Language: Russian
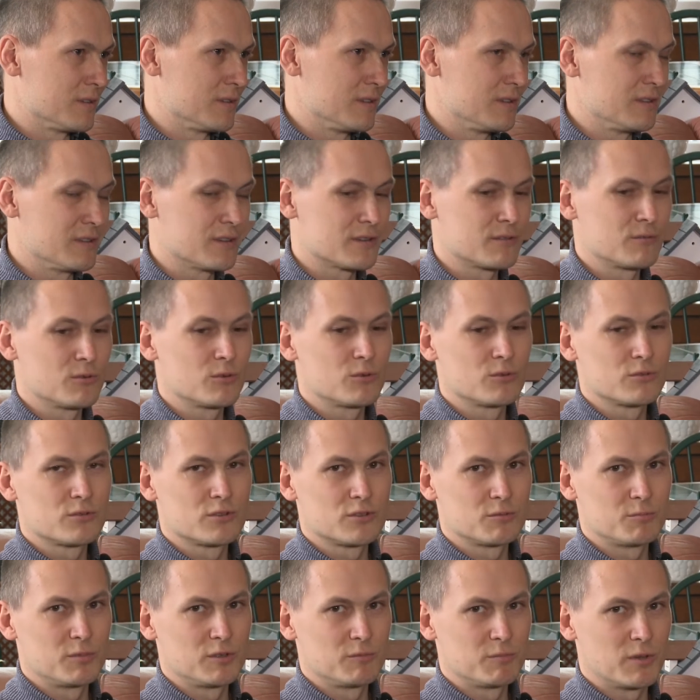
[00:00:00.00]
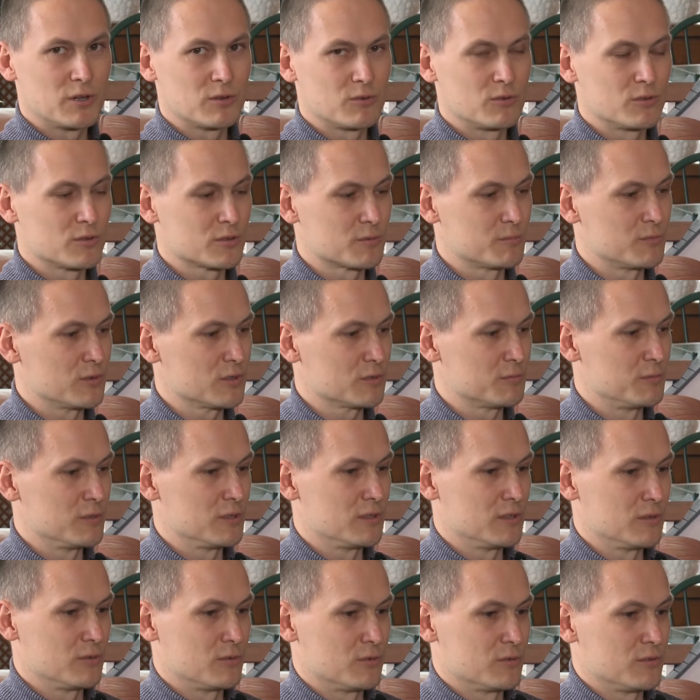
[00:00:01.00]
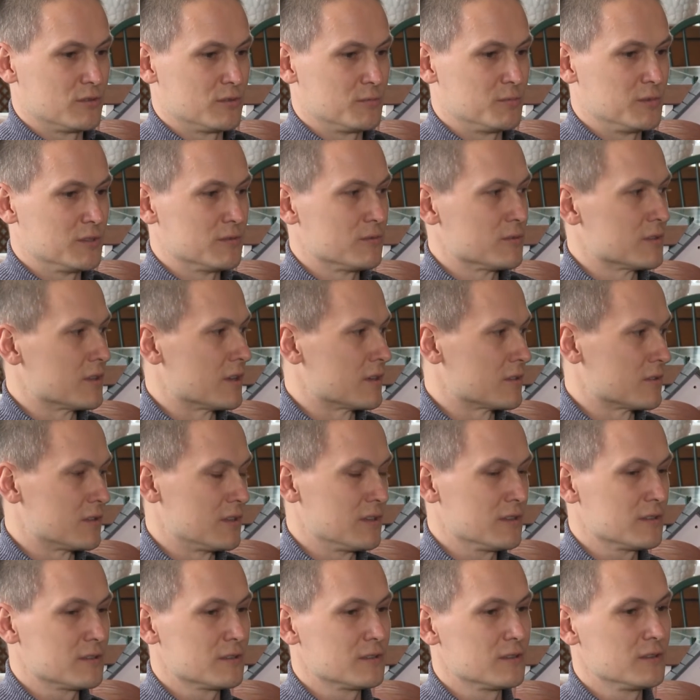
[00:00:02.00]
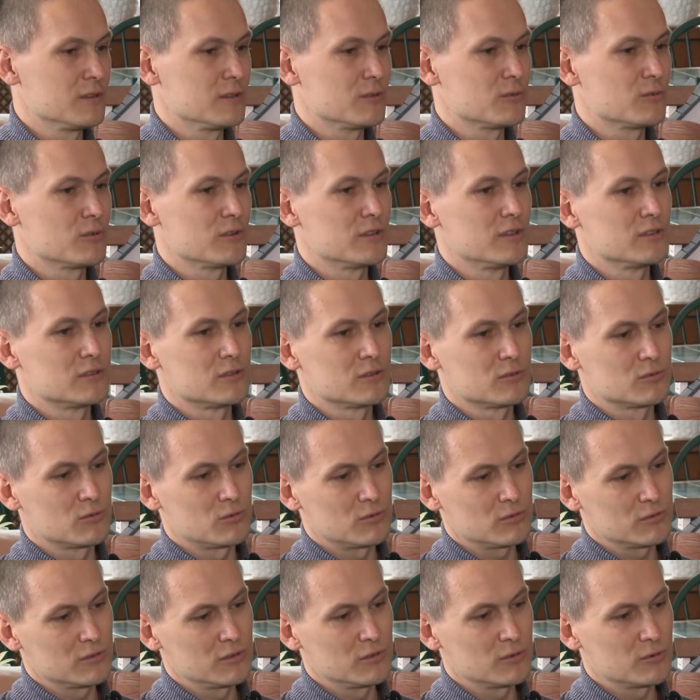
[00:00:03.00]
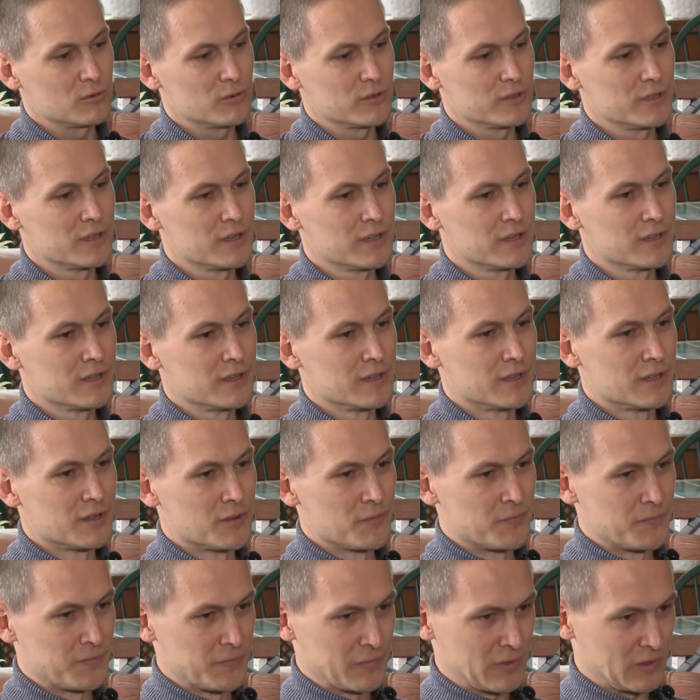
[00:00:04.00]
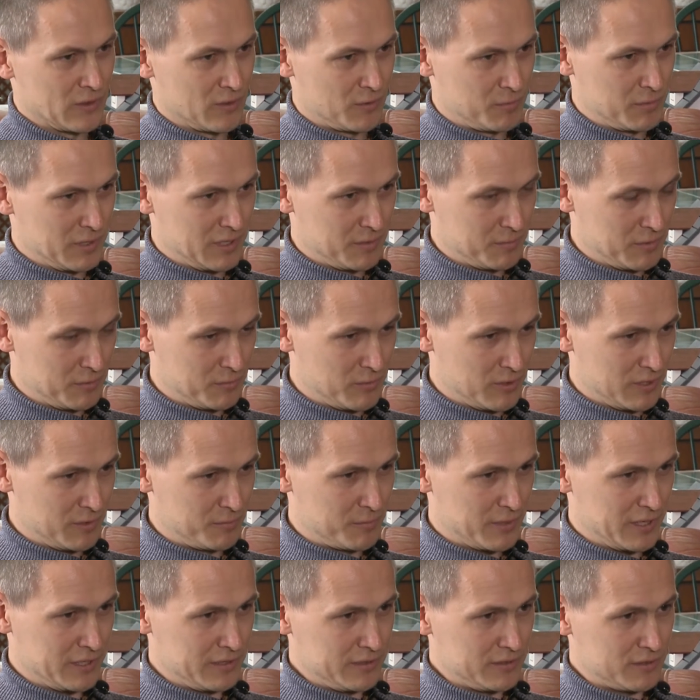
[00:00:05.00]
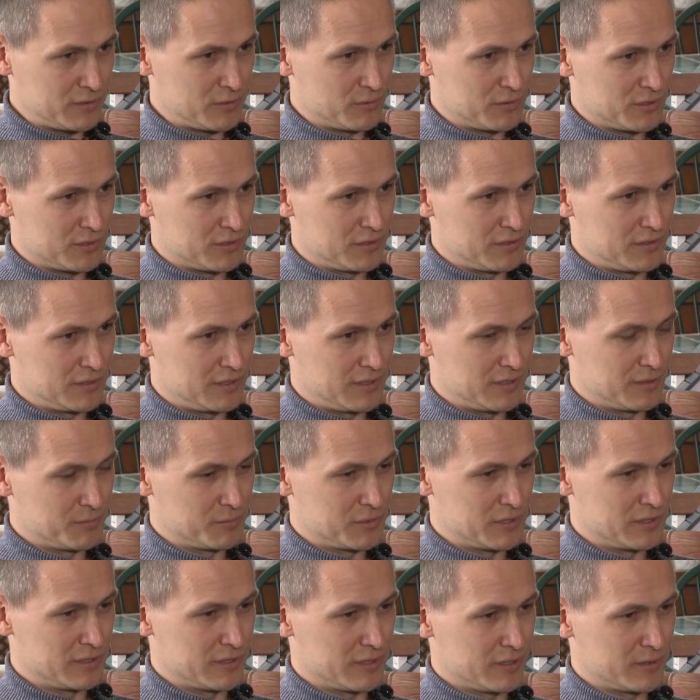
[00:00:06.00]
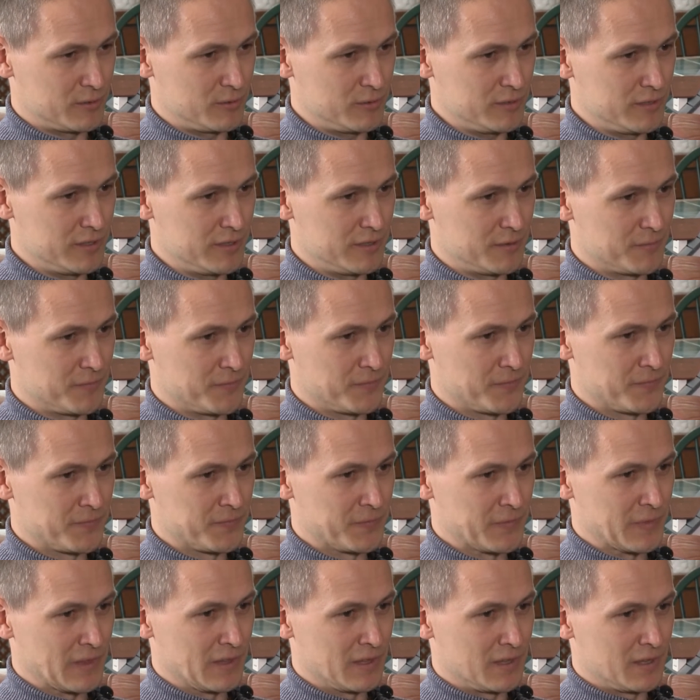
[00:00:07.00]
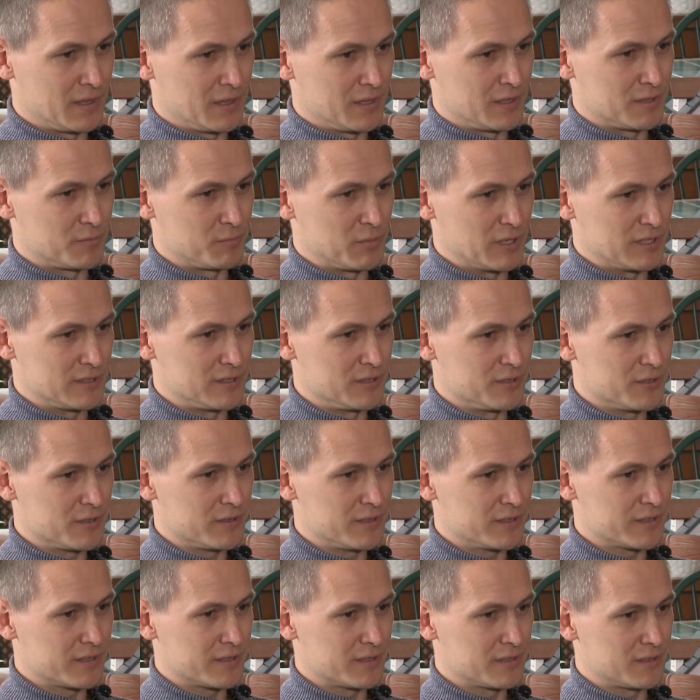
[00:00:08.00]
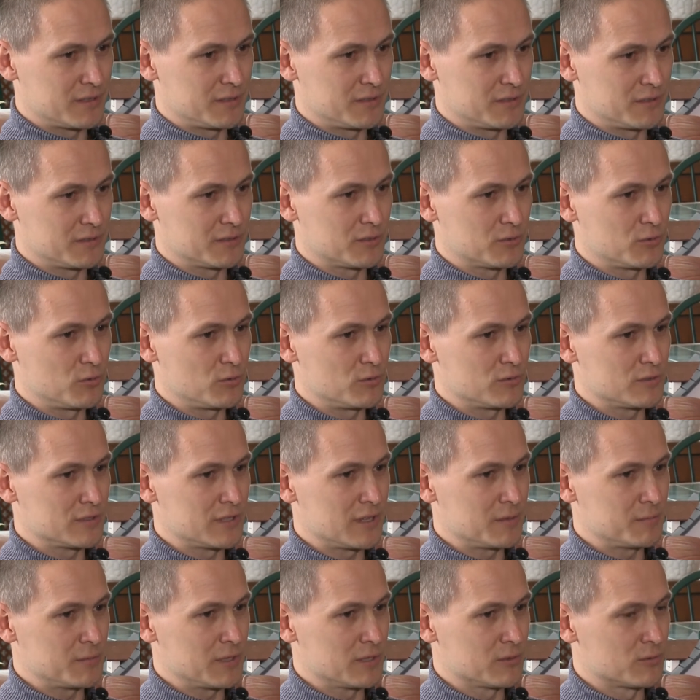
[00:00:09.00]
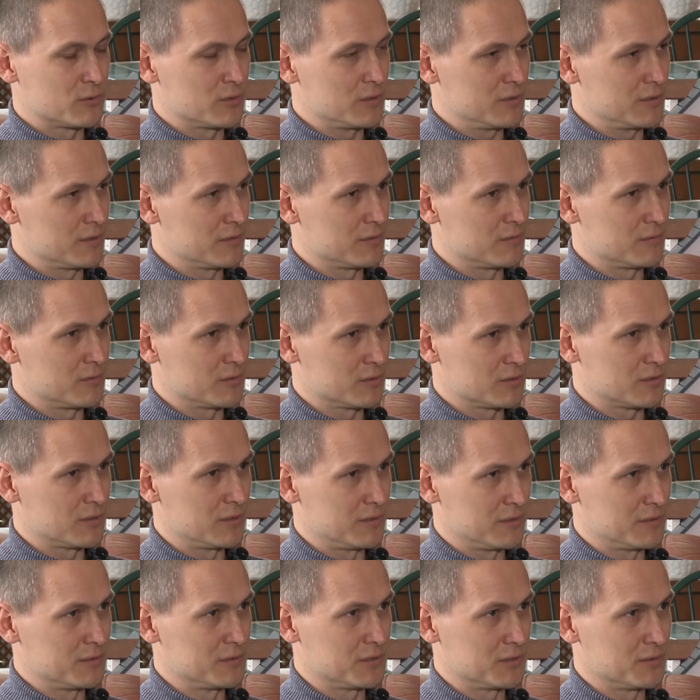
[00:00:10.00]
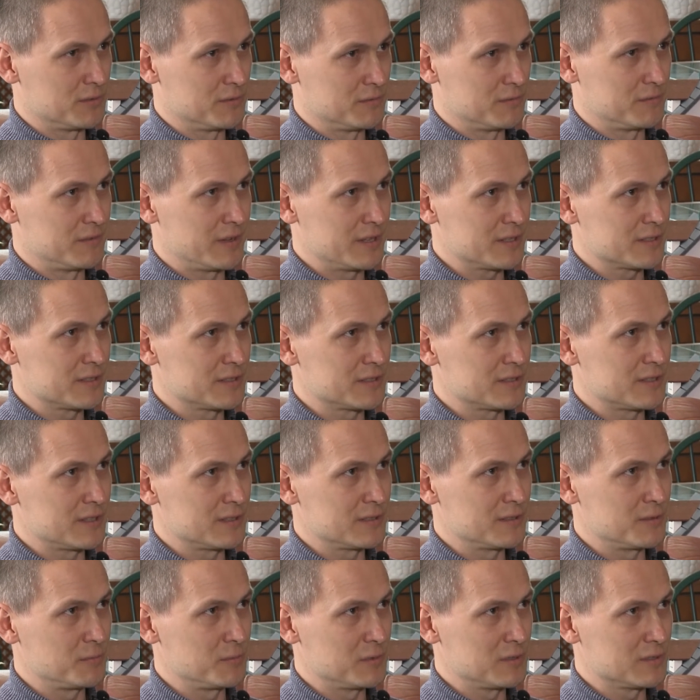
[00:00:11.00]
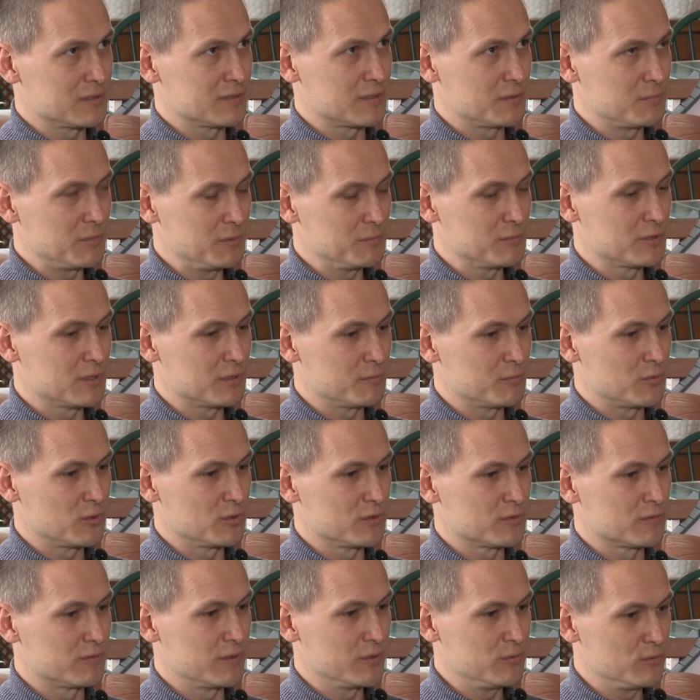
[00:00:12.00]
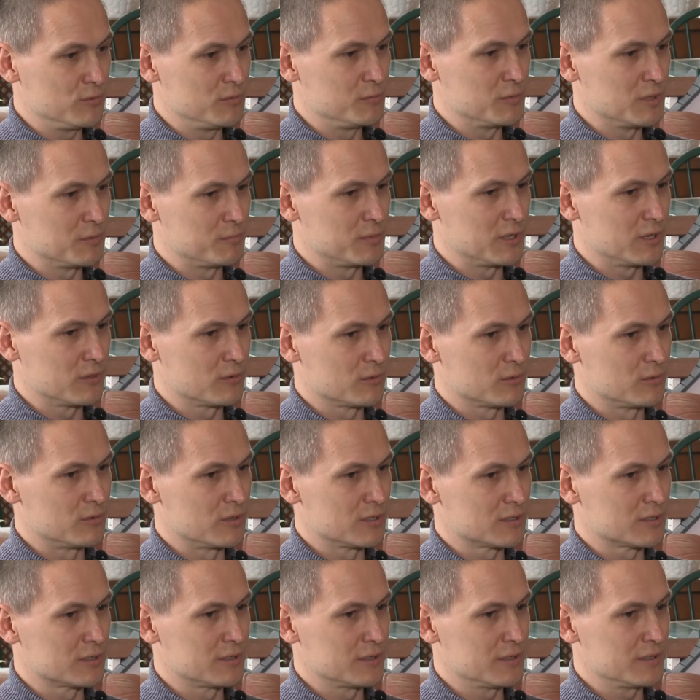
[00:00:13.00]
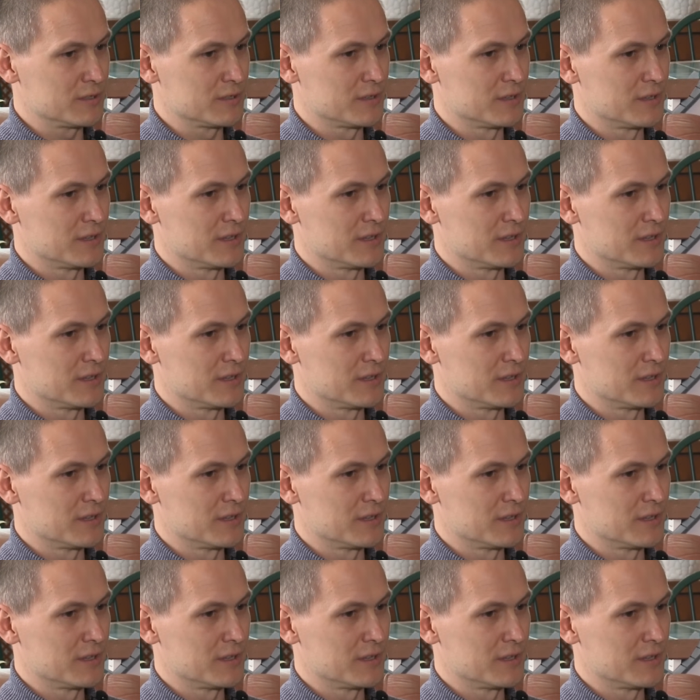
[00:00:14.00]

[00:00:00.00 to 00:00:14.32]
или на кого хочешь быть похож, может быть, ты хочешь быть вот как ты этот герой, или это тот герой. Но было бы более правильно с точки зрения психологии спросить человека, кто он сам такой. Вот важно стать именно самим собой, свою именно природу раскрыть.